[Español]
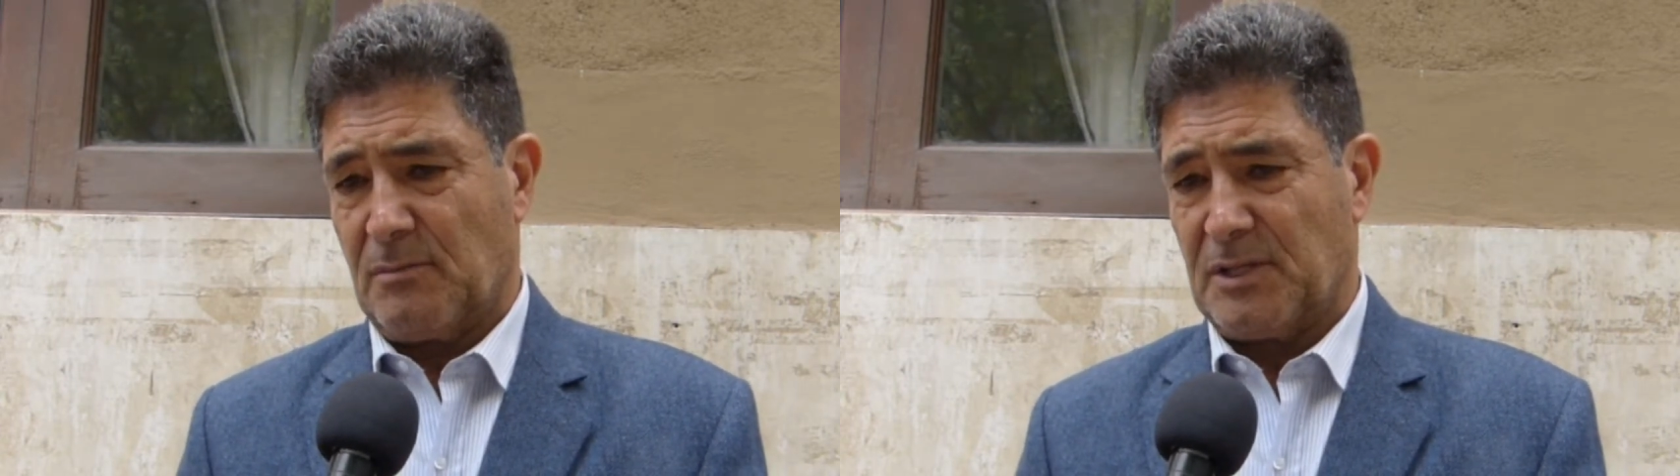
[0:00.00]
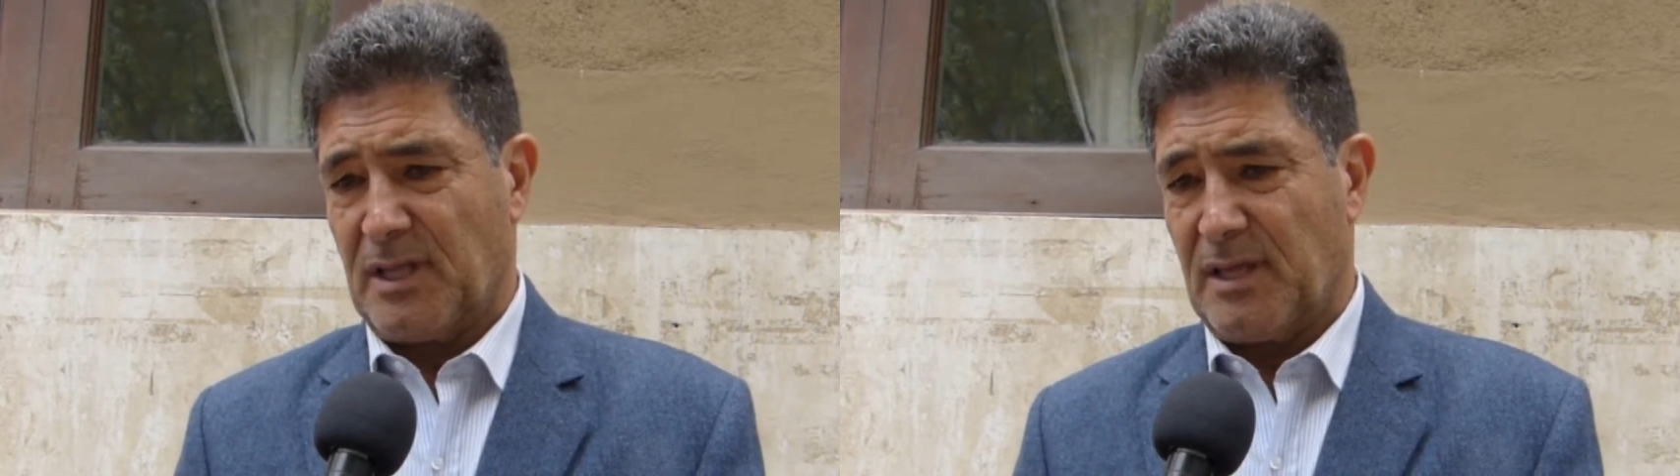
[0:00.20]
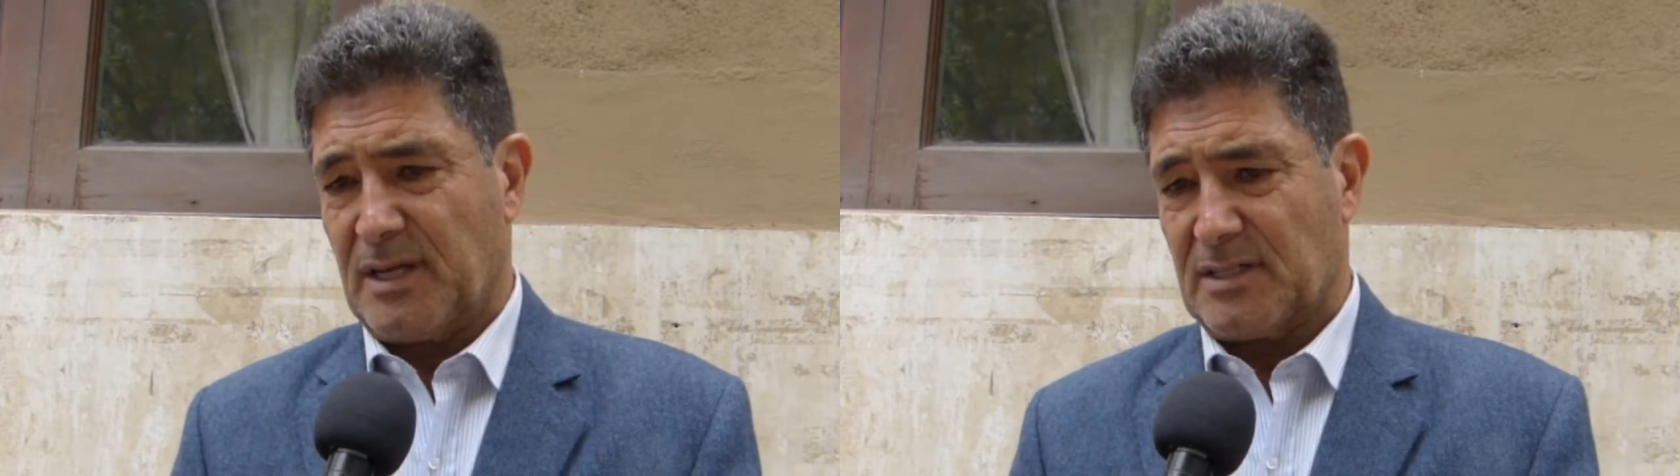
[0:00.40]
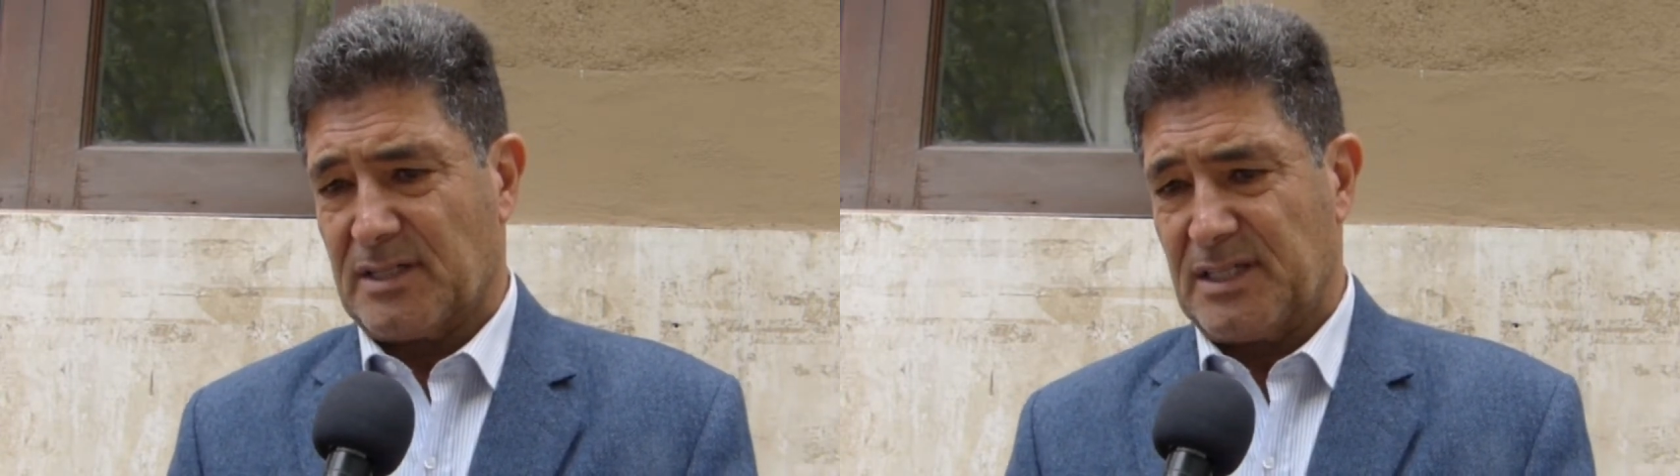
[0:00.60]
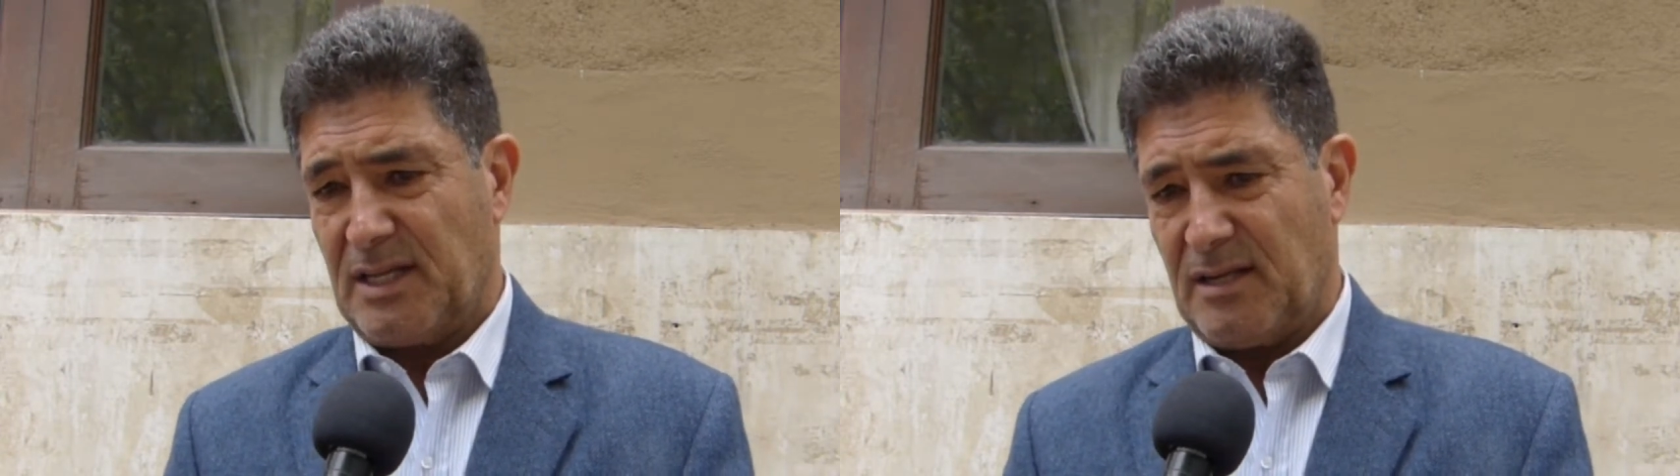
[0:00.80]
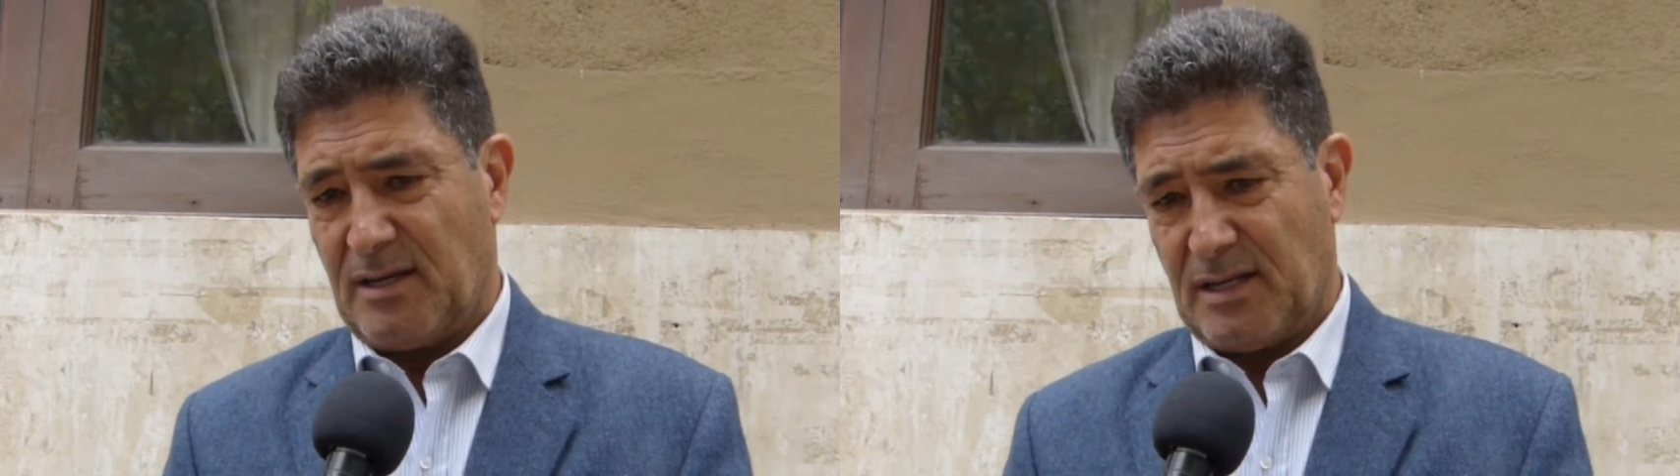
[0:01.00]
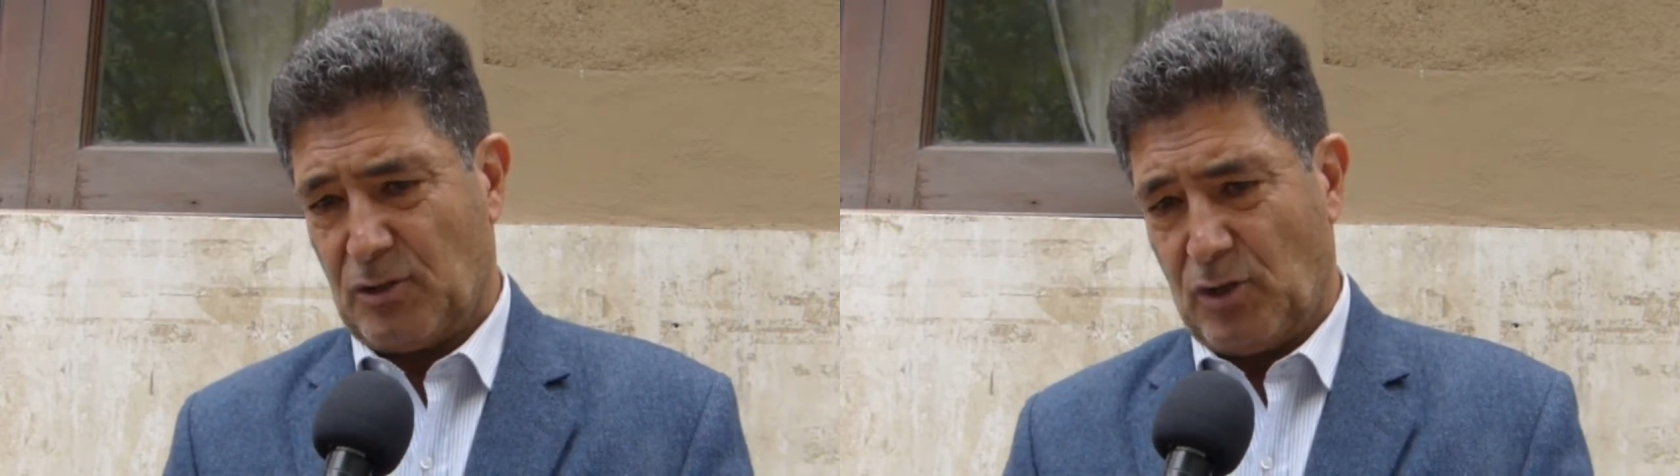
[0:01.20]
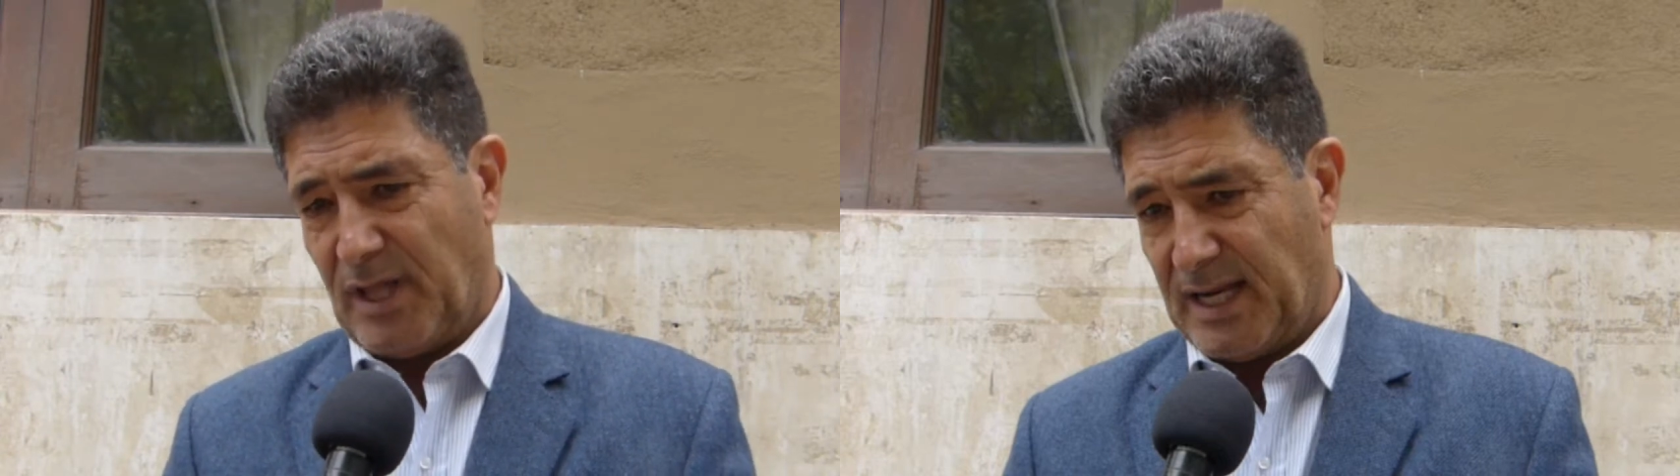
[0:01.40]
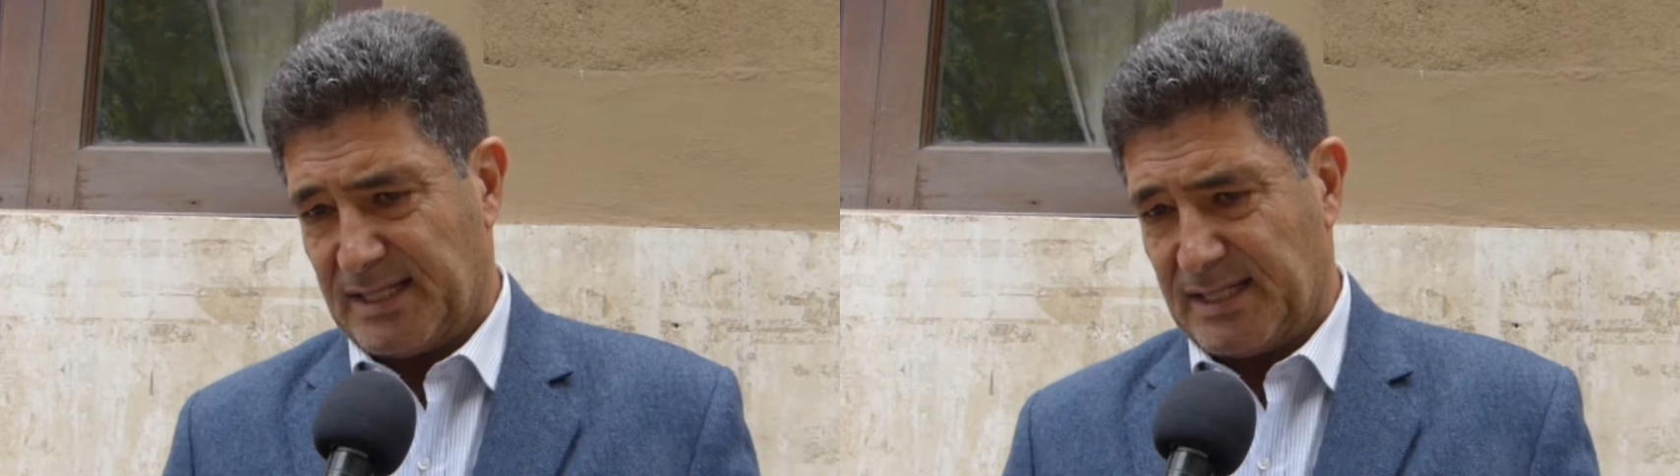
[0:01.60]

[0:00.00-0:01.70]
como te dije recién, en todas